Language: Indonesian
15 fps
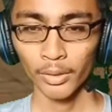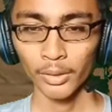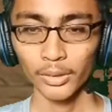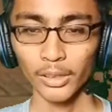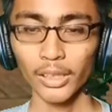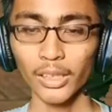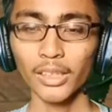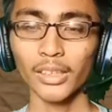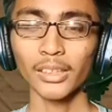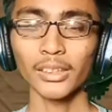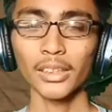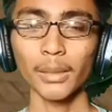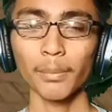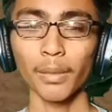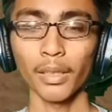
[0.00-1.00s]
jadi kita
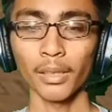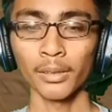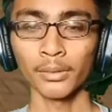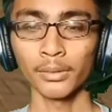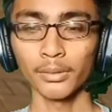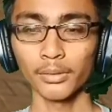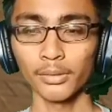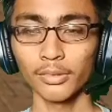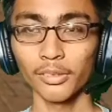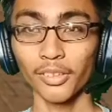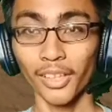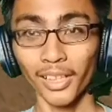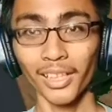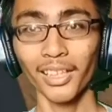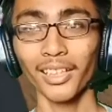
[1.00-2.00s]
skip lah
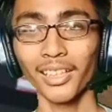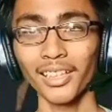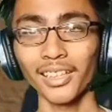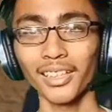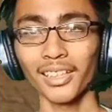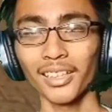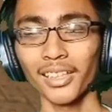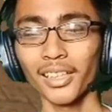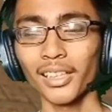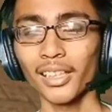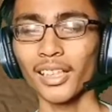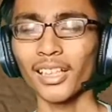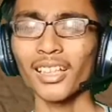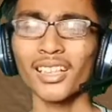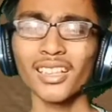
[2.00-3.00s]
oke okay?
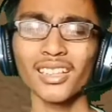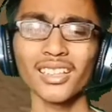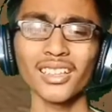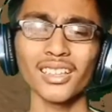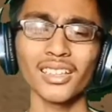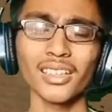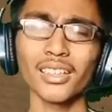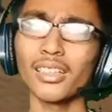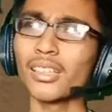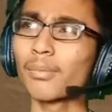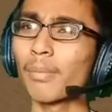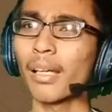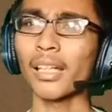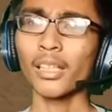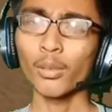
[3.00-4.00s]
karena
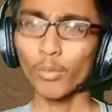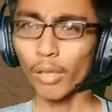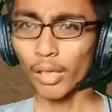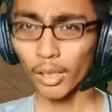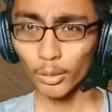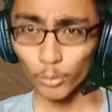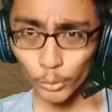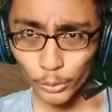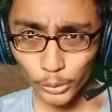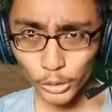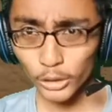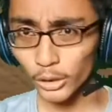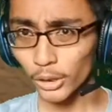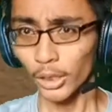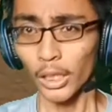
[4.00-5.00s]
bayangin
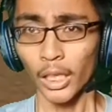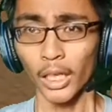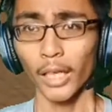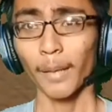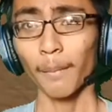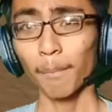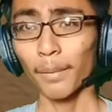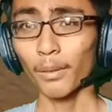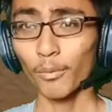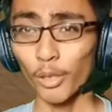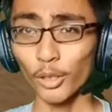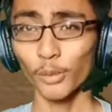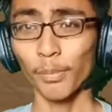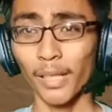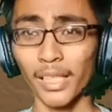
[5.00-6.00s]
200 level gue
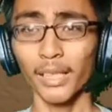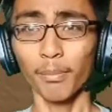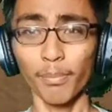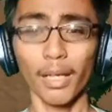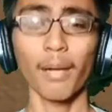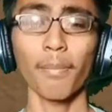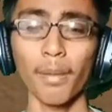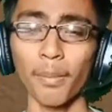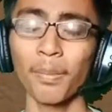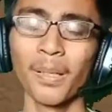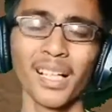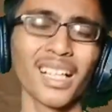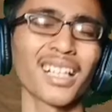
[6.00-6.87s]
harus mainin berapa pak